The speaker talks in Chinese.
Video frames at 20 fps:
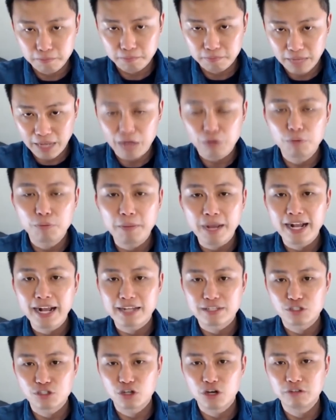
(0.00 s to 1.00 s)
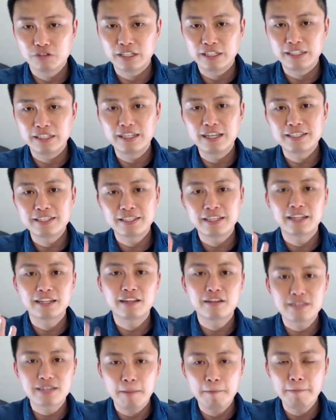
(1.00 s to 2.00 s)
开户办卡之后呢，你可以先拿到
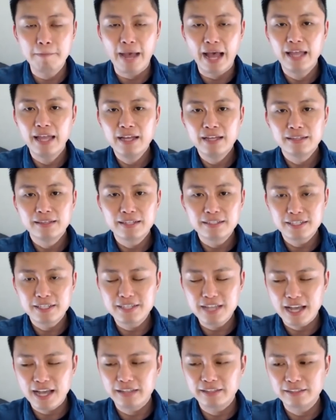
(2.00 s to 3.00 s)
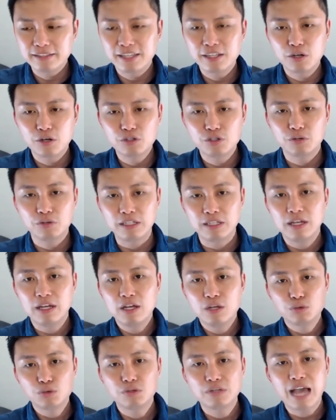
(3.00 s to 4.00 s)
三百，那接下来呢，他要求你
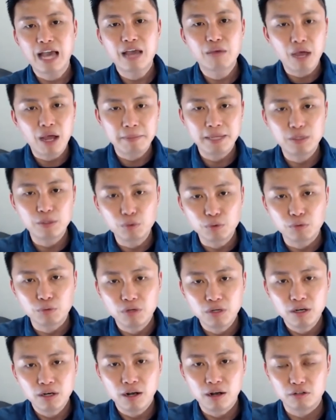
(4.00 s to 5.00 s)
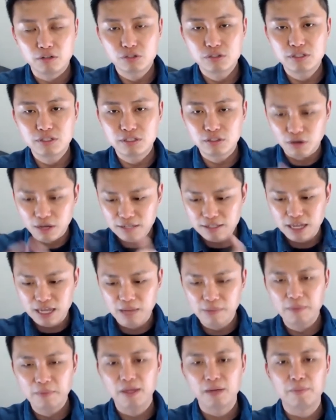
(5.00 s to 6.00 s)
去开外币户，好，就是同样是 A
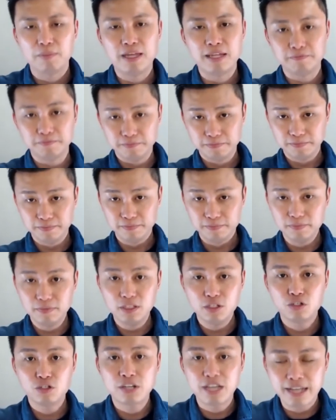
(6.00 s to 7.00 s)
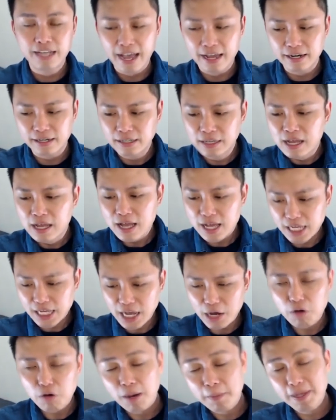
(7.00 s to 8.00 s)
P P 里面就可以开了，开
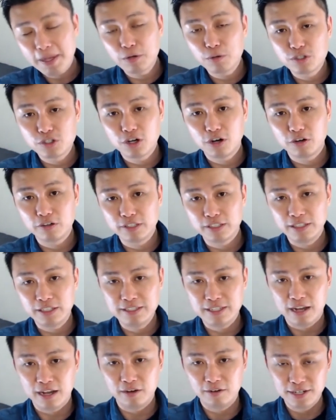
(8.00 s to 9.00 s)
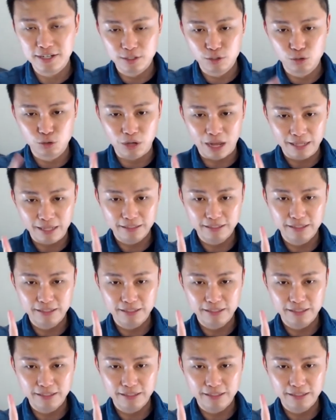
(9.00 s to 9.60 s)
完外币户之后呢，你只要认刷